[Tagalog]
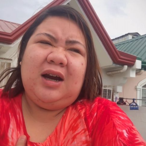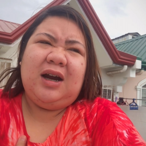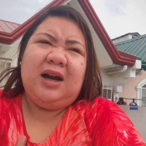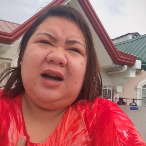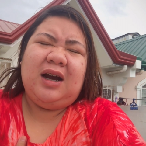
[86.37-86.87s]

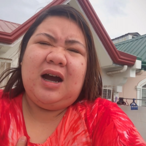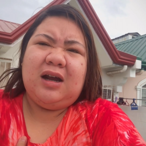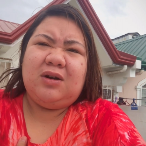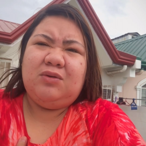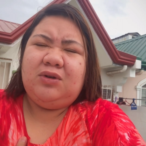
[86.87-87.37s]
uh,
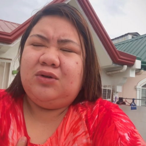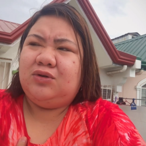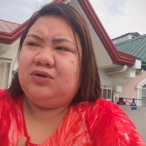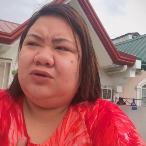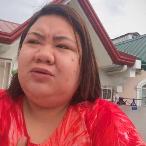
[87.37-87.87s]
araw
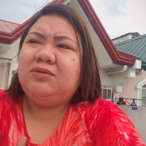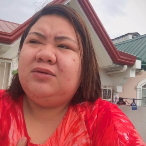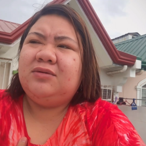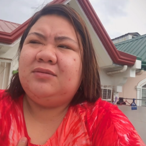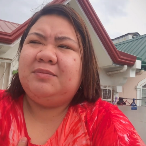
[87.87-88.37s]
yon
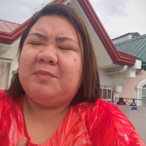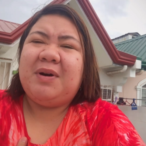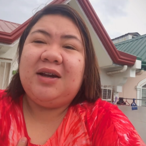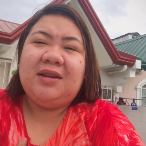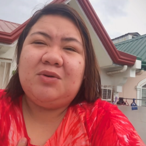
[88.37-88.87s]

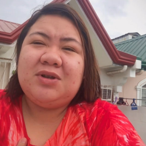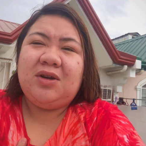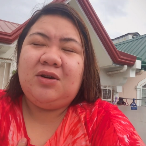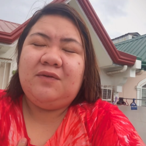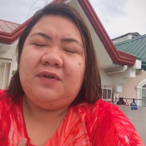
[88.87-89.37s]
Papakita ko
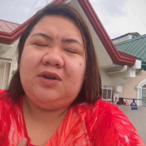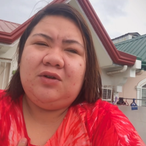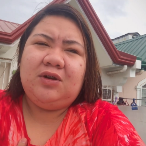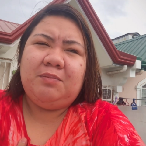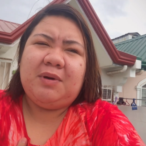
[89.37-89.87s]
sa inyo yung
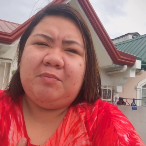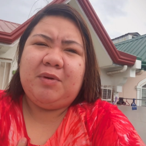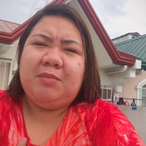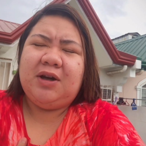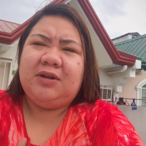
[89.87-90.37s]
video,
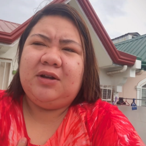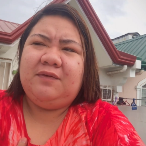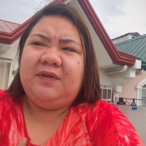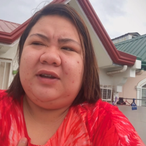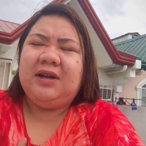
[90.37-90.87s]
nagpapa
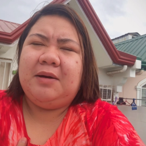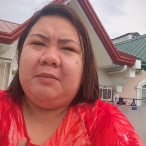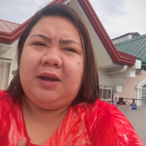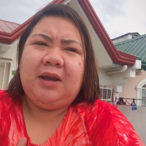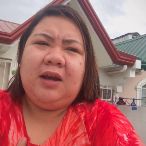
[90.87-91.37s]
bottle feed
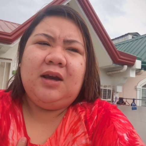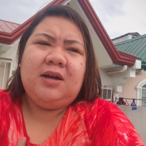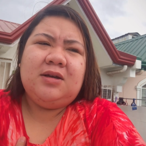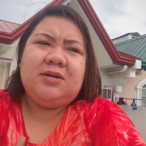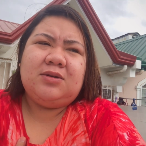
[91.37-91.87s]
kami.
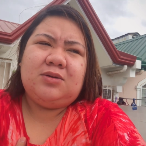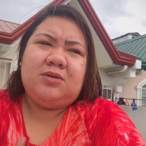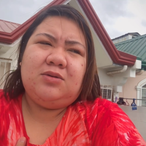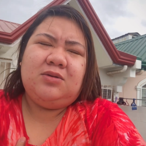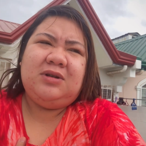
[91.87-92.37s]

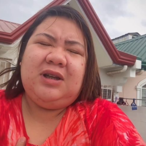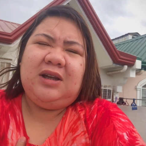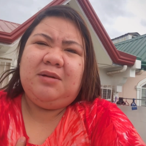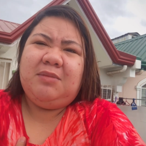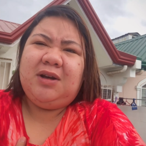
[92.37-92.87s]
So,
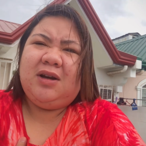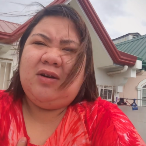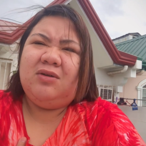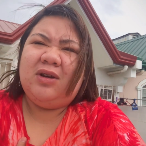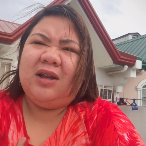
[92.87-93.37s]
hindi naman
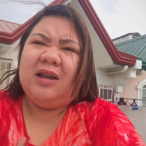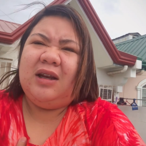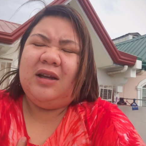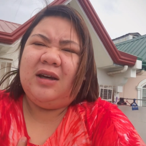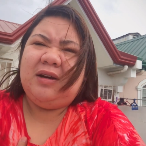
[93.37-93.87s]
ganun
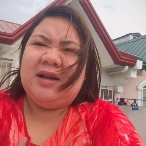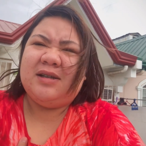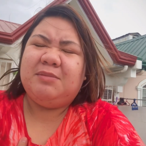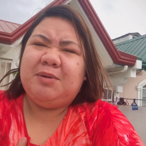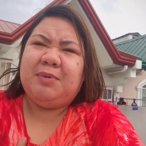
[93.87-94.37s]
kadali rin
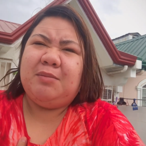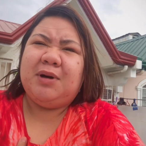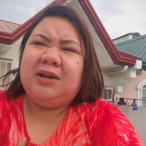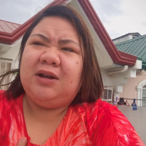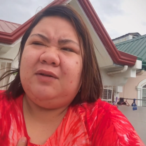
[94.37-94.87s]
kasi magpa
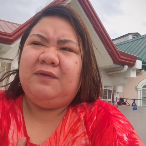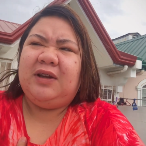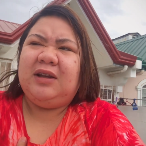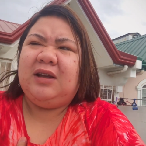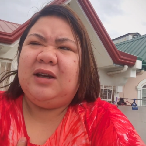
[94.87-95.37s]
bottle
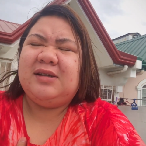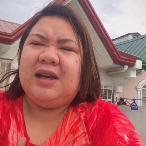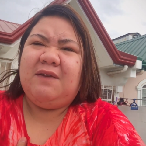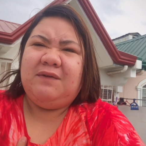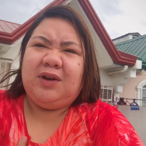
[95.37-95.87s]
feeding
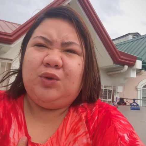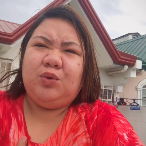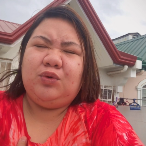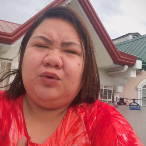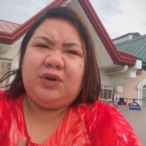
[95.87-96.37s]
kasi every
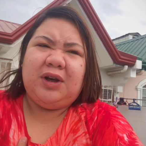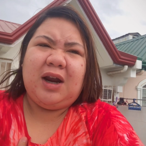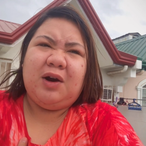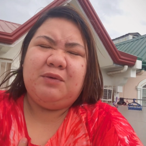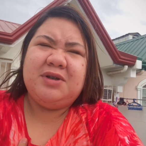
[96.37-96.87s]
2 to
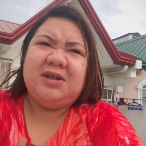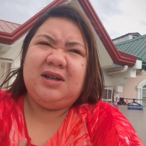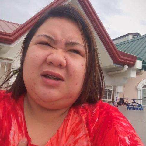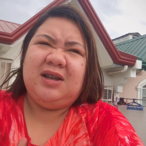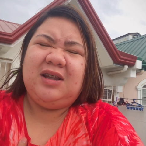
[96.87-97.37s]
3 hours
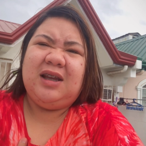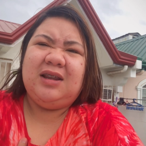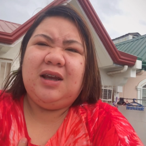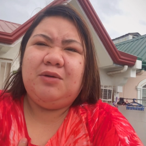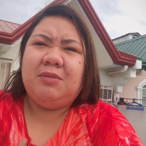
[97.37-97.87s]

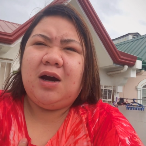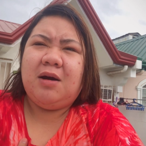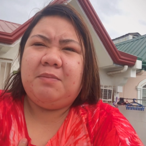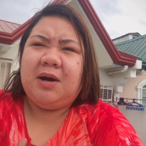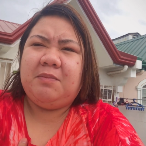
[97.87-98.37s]
nagdedede yung
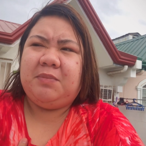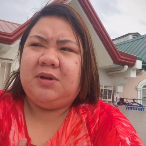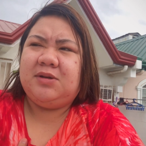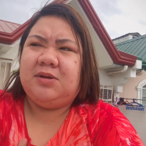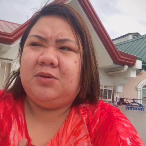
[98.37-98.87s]
mga
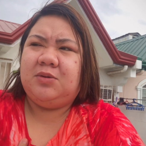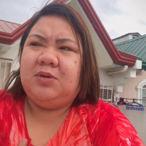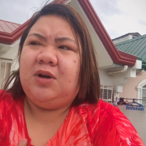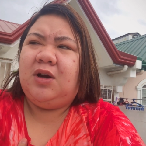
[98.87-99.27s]
puppy. So,